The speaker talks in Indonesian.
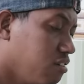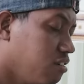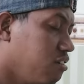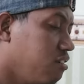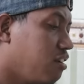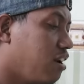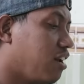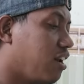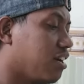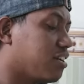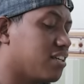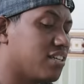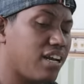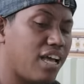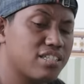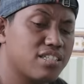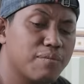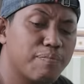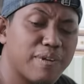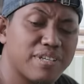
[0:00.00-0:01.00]
oh lagi
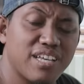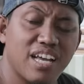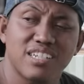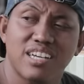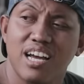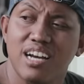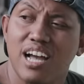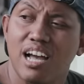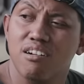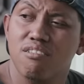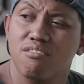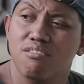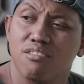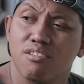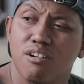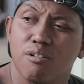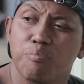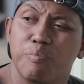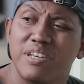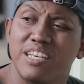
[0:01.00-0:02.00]
nasibnya sandang aku
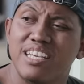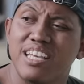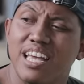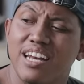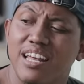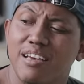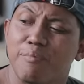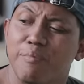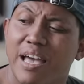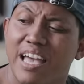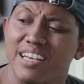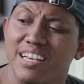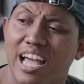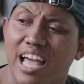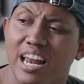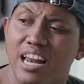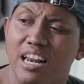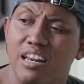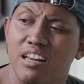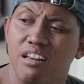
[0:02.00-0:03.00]
kulo piye neng
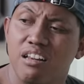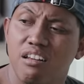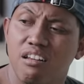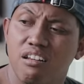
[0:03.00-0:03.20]
bengkel